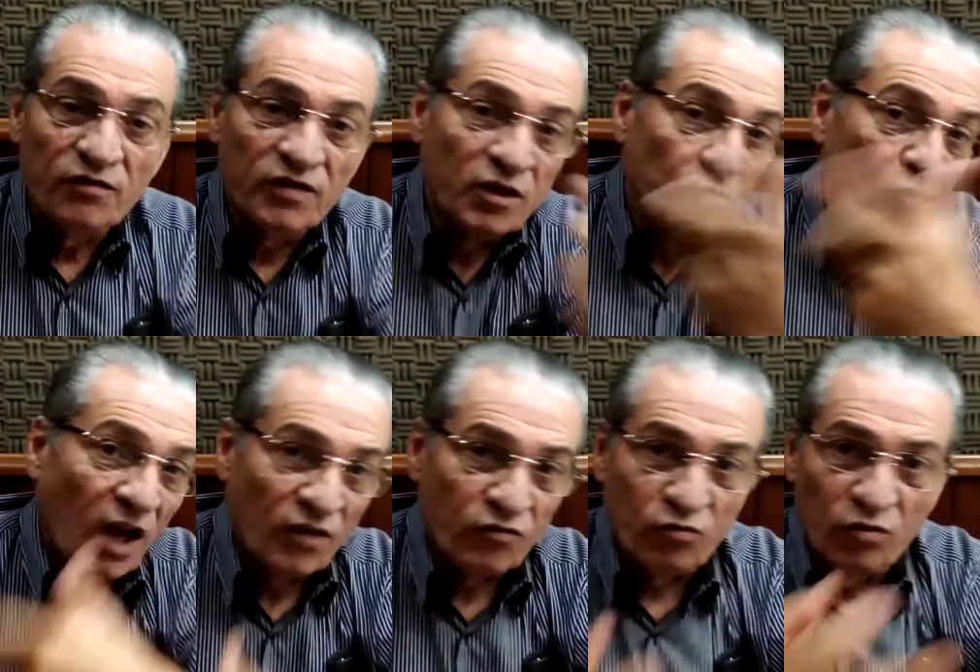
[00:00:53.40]

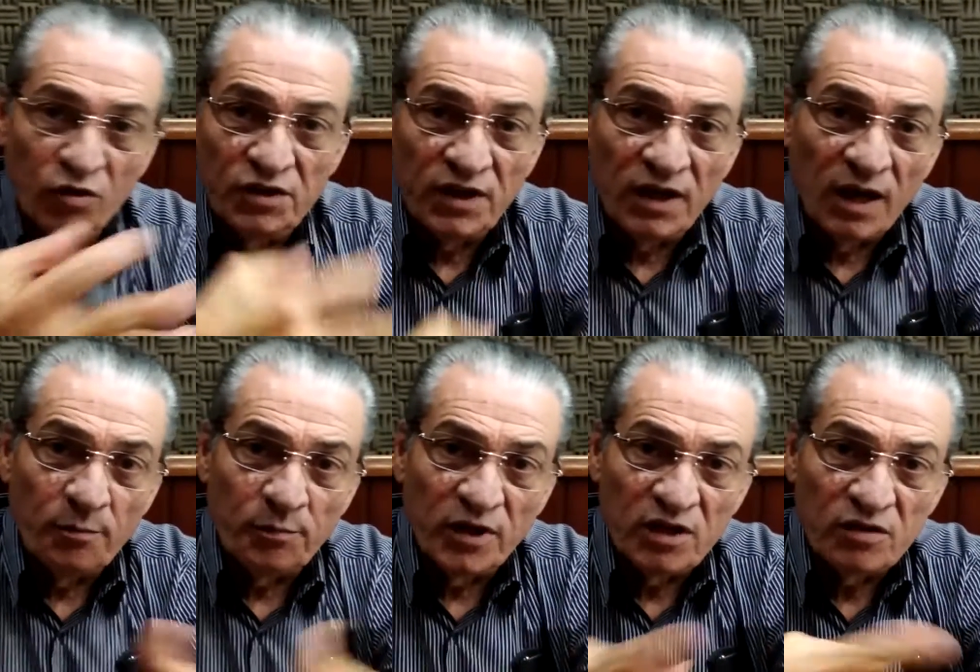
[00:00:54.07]
vinculações de
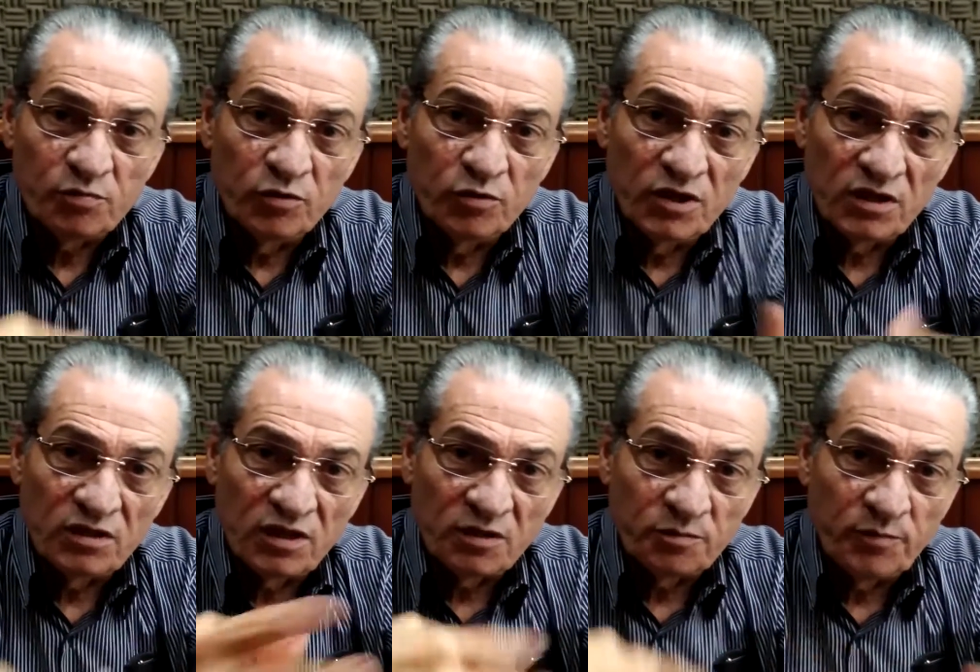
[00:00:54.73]
campanhas
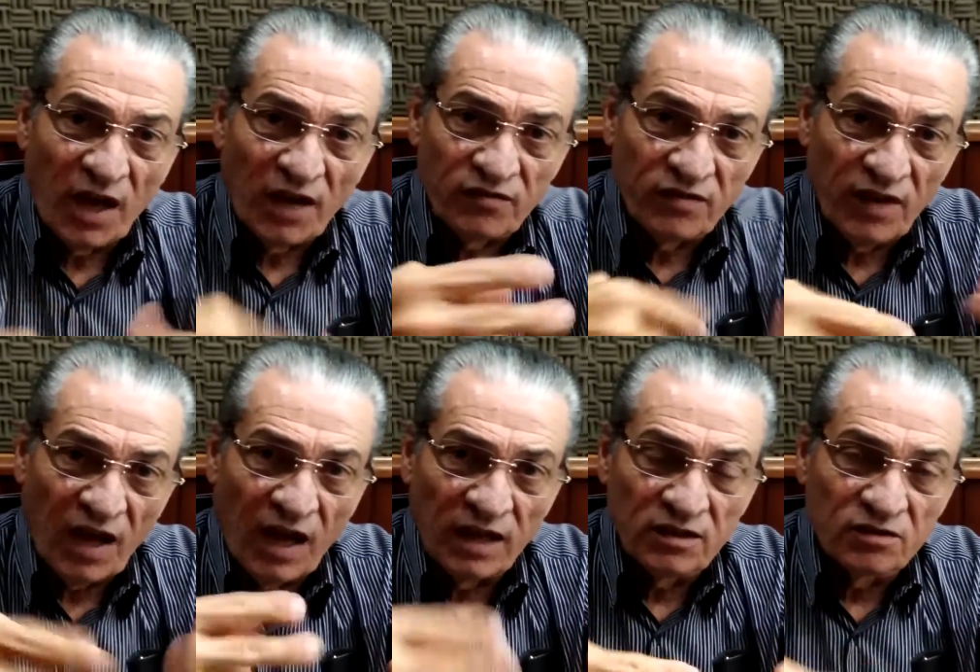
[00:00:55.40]
políticas
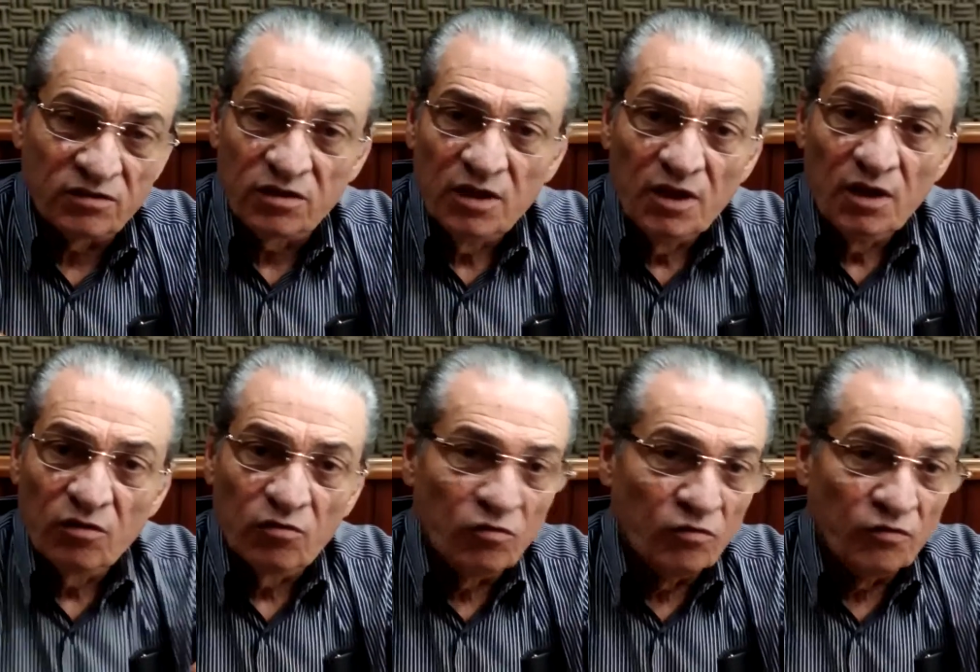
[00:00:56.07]
passadas
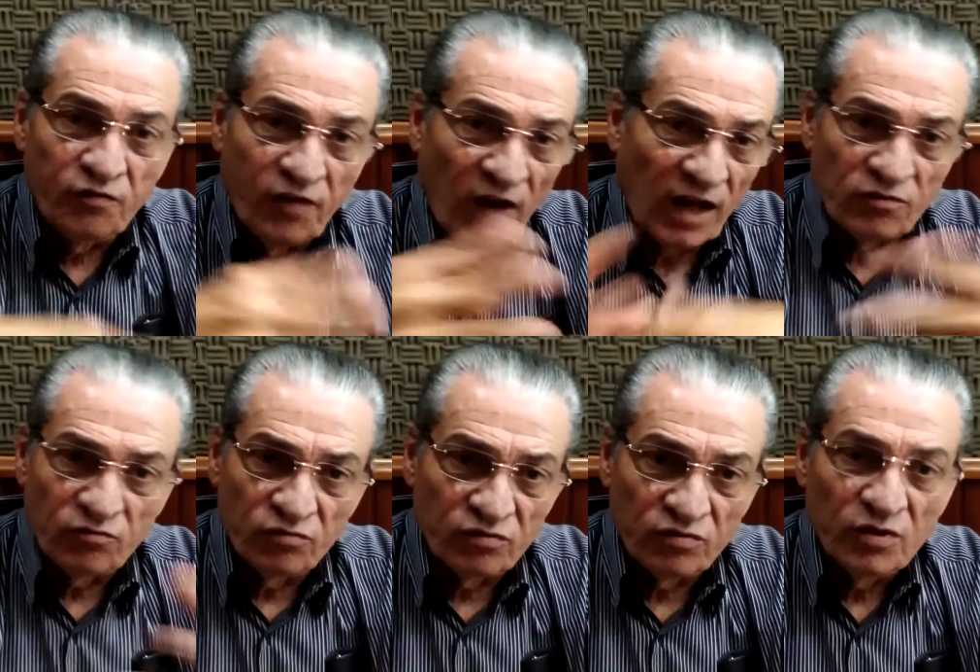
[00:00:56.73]
com
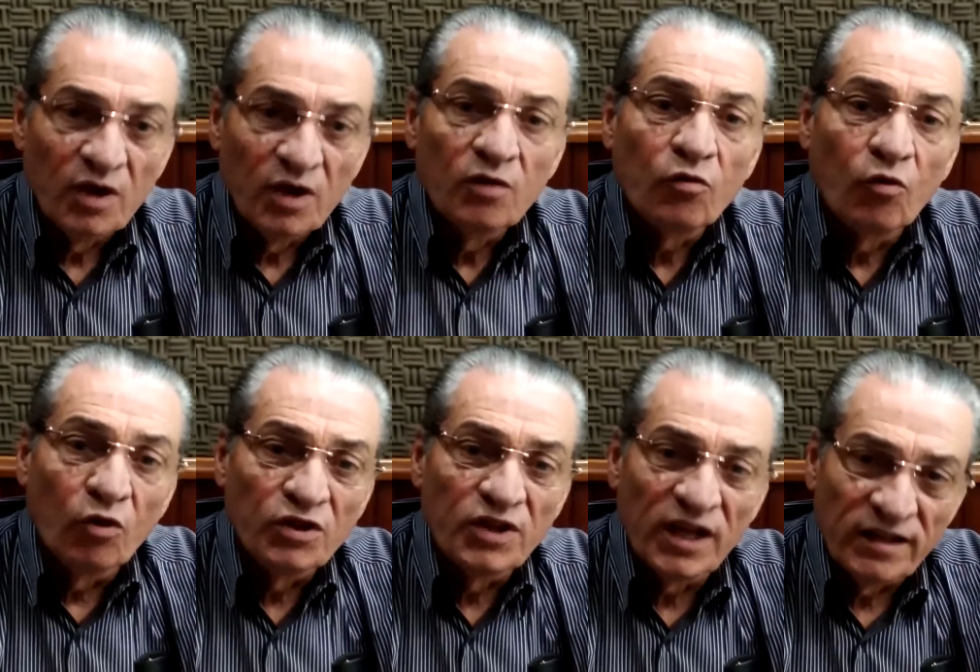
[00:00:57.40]
fatos
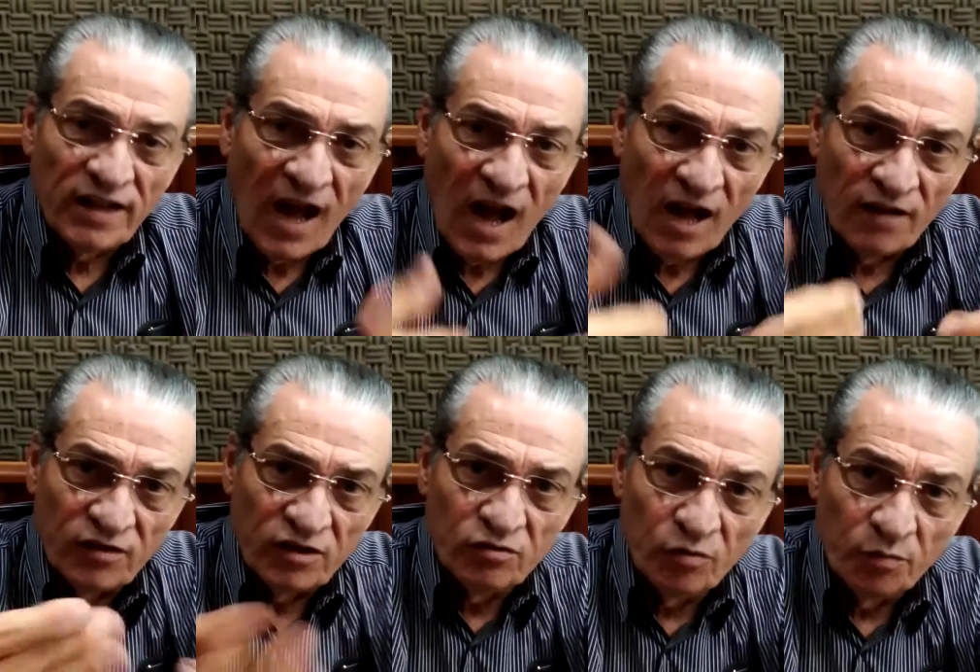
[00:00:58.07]

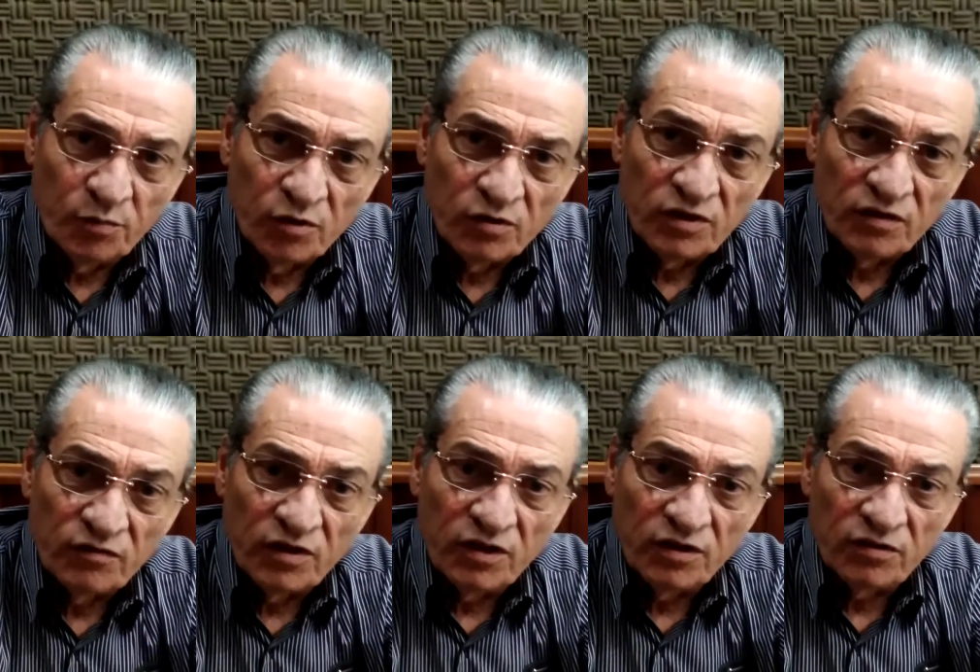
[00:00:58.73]
condenáveis do ponto
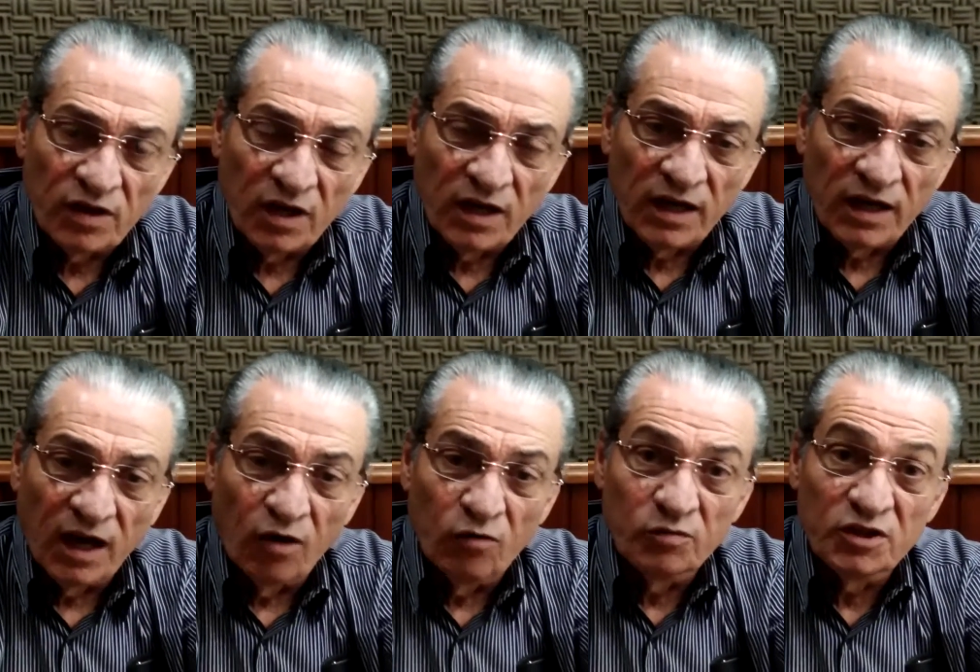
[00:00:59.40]
de vista
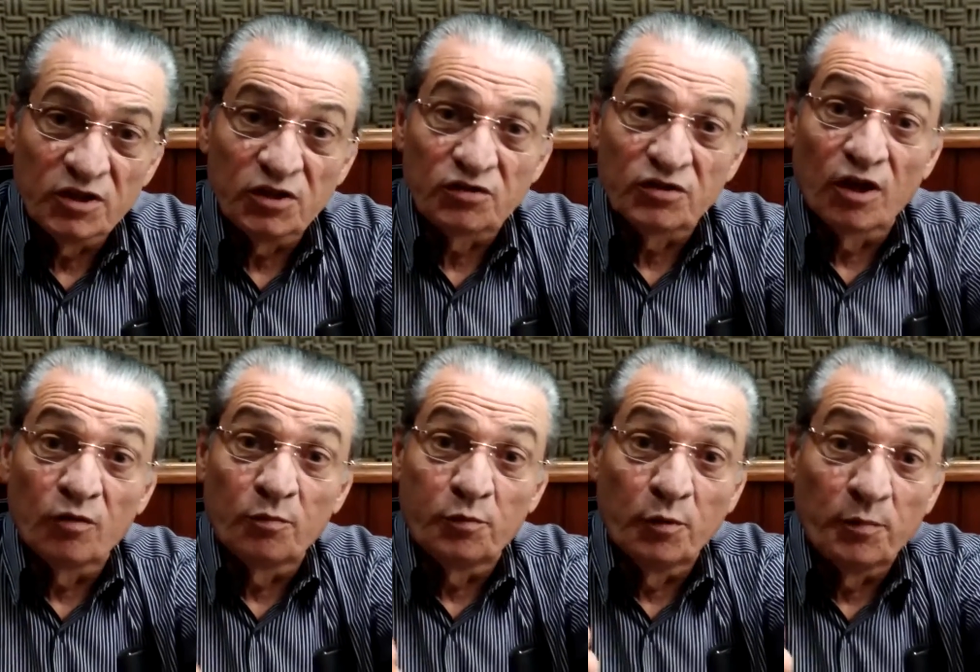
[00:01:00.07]
legal, um
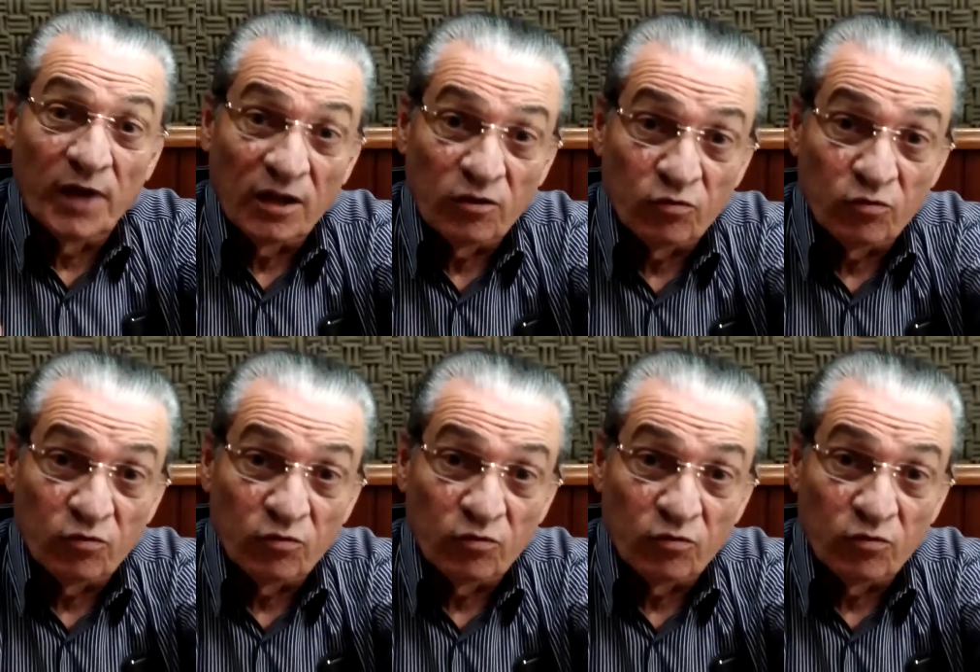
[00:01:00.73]
Ministério Público